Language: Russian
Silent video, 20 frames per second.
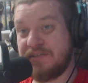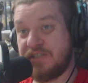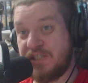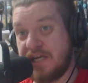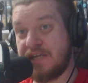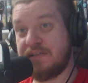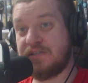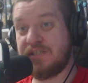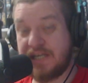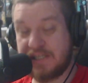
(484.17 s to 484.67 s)

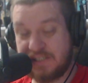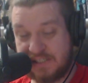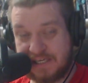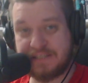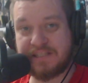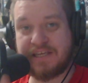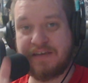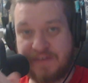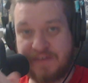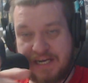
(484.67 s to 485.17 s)
Сядь, сядь,
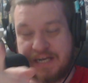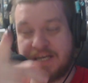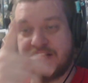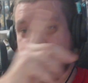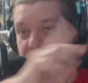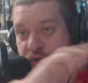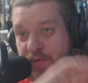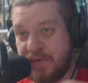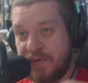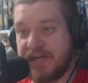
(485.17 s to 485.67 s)
сядь на велик,
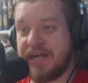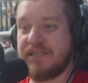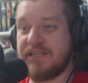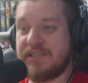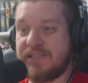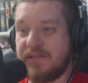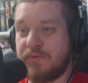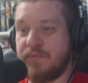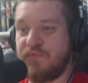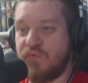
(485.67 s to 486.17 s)
говорю, и
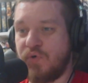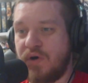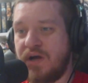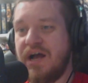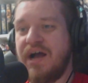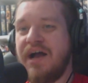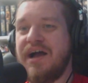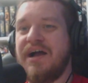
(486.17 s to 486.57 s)
прокатись на нем. Во.